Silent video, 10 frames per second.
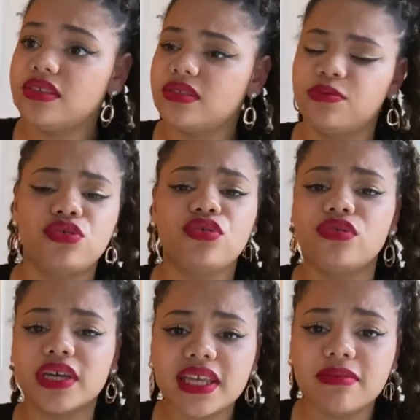plutôt
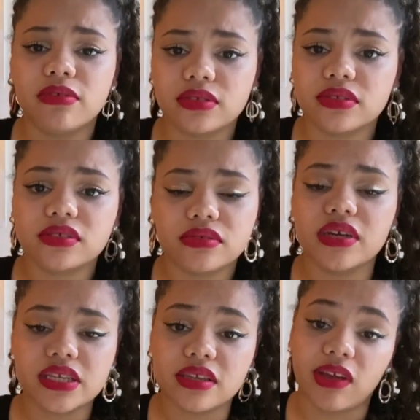horrible. Oui,
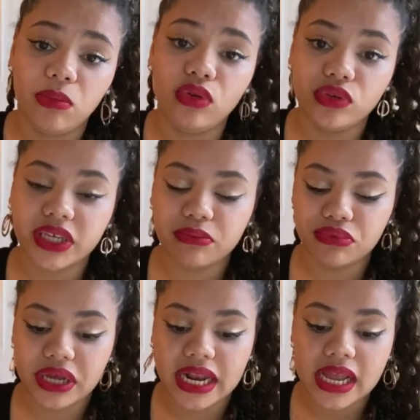c'est vraiment horrible
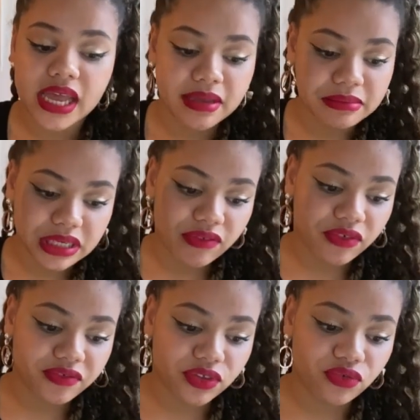pour elle. Mais j'avais
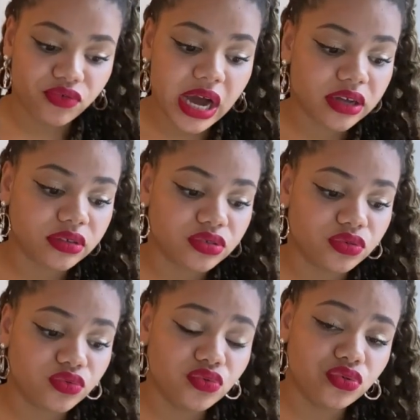envie de voir
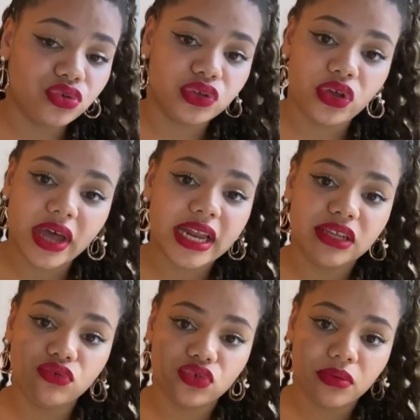où l'auteur allait
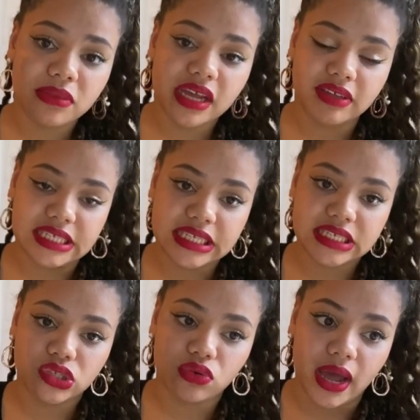nous emmener avec cette
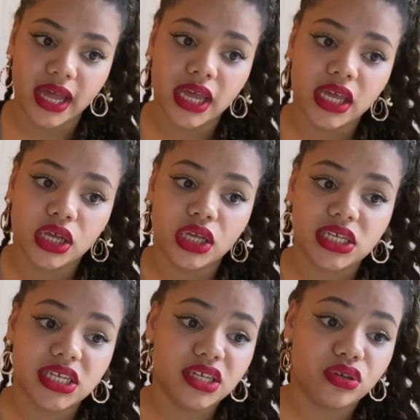histoire
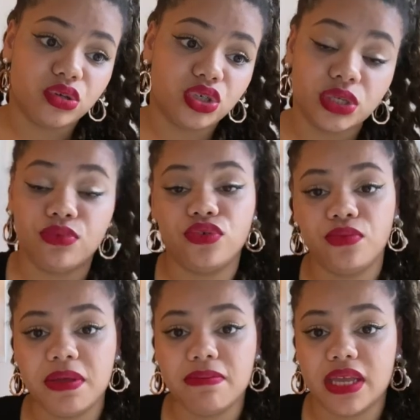et euh, j'ai beaucoup
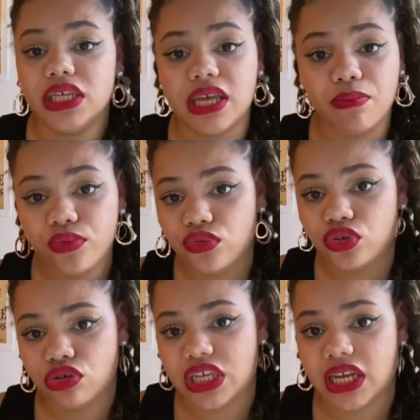aimé. Il y a beaucoup de
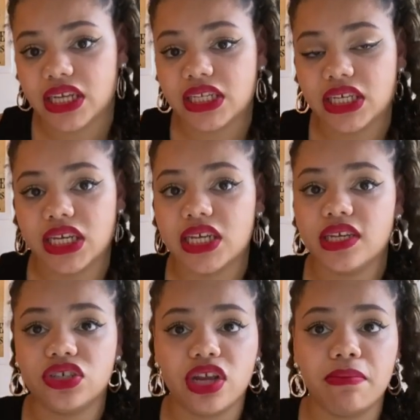choses à
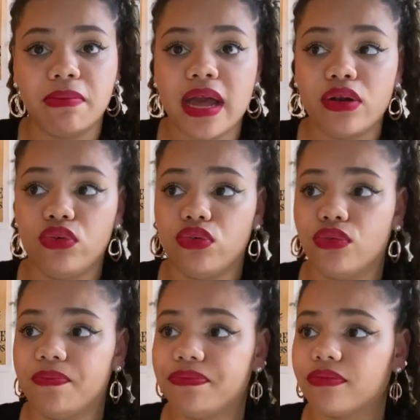critiquer, j'aime pas le,